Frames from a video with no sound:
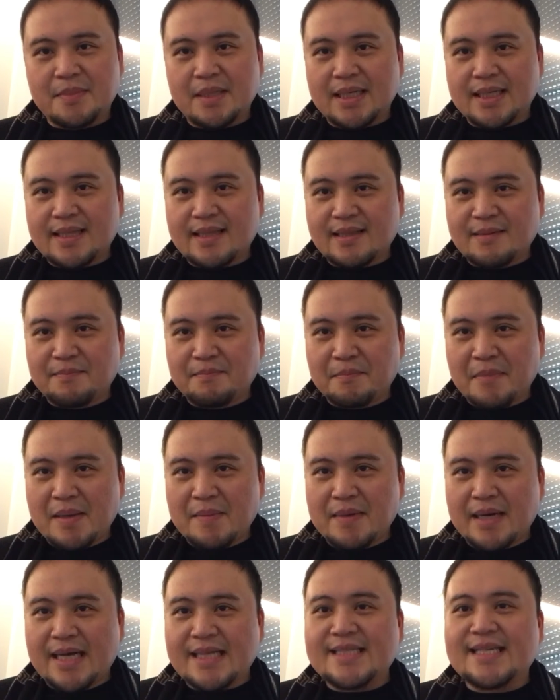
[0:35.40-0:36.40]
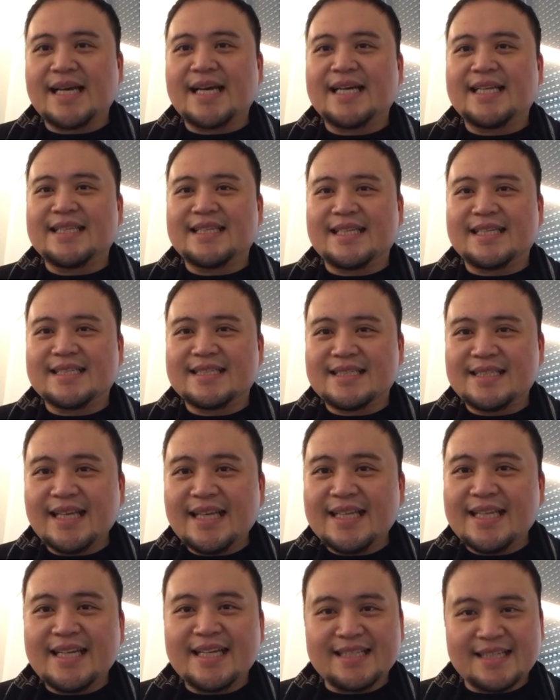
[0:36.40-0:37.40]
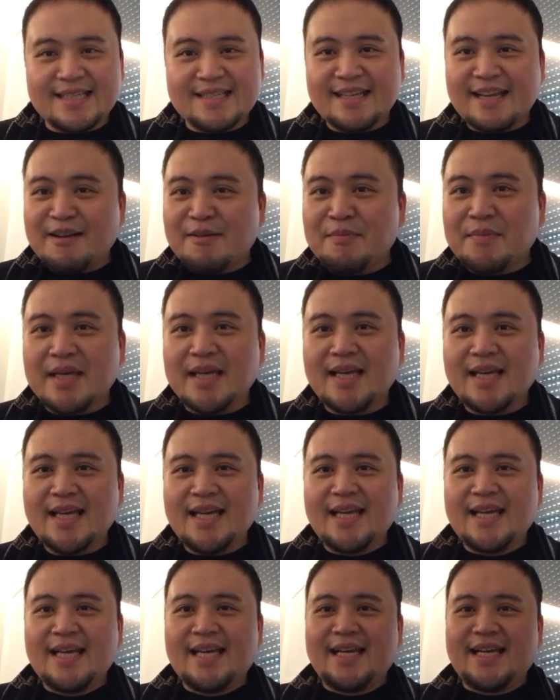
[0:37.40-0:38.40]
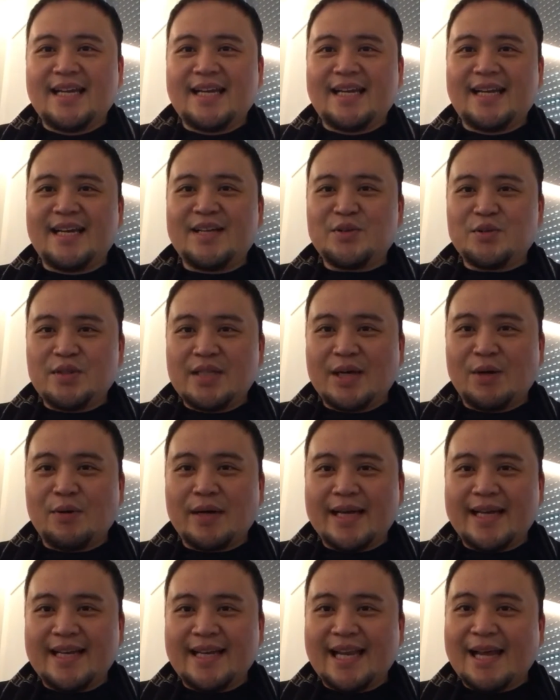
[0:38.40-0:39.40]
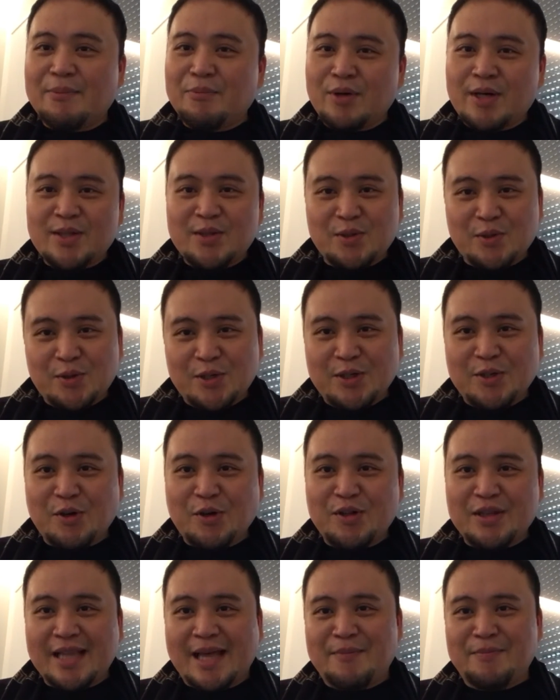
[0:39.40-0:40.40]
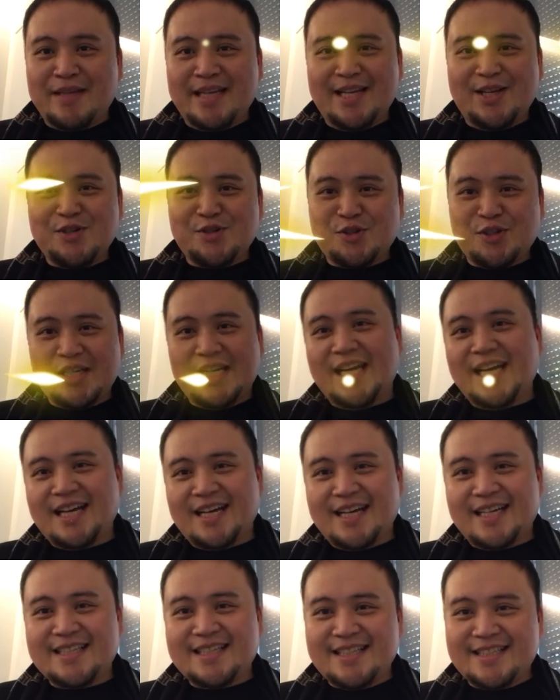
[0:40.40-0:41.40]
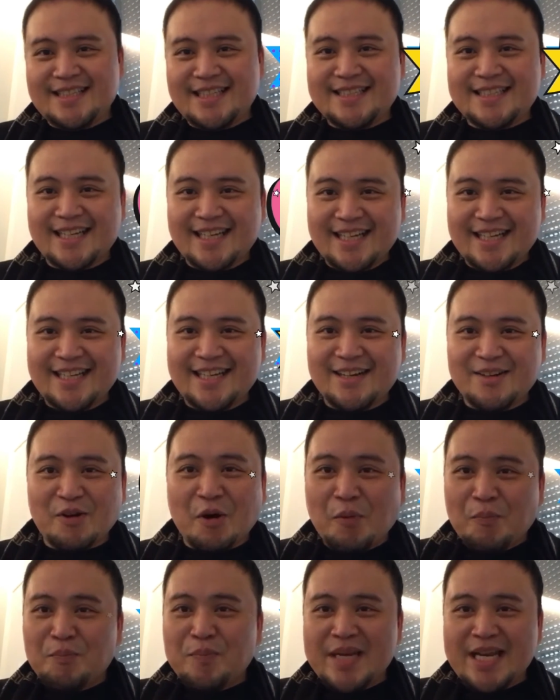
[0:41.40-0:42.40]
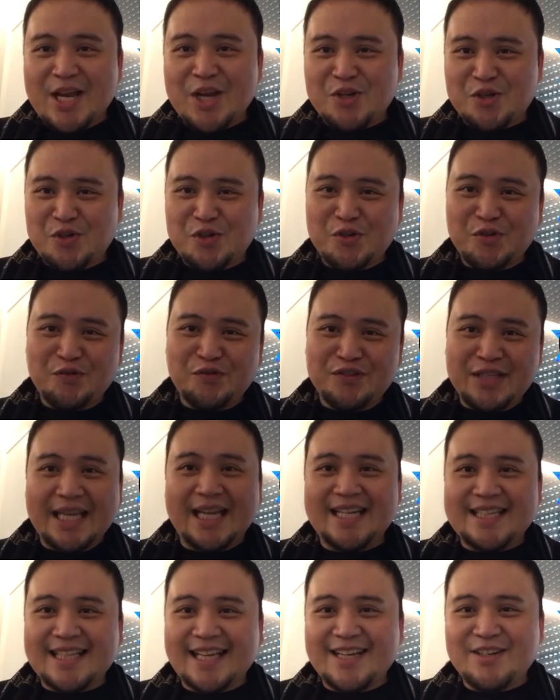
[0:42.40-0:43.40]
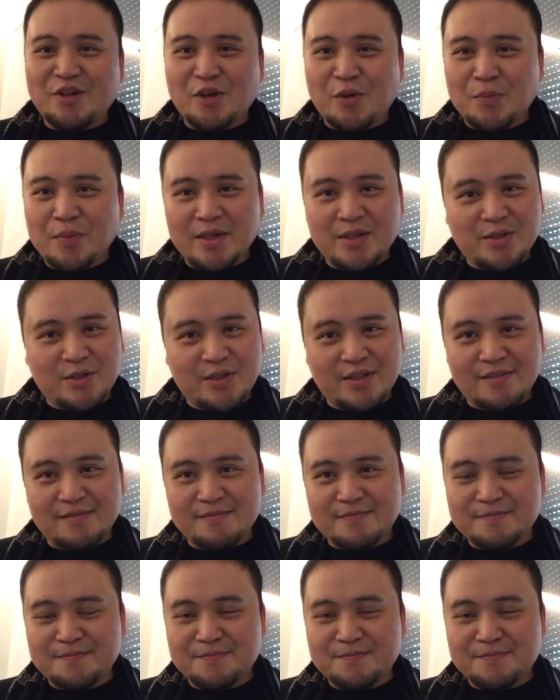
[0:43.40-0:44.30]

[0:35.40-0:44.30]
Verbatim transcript: But may mga scientists din na nagsasabi na ito daw ay laboratory contamination lang at hindi talaga combination of Delta and Omicron.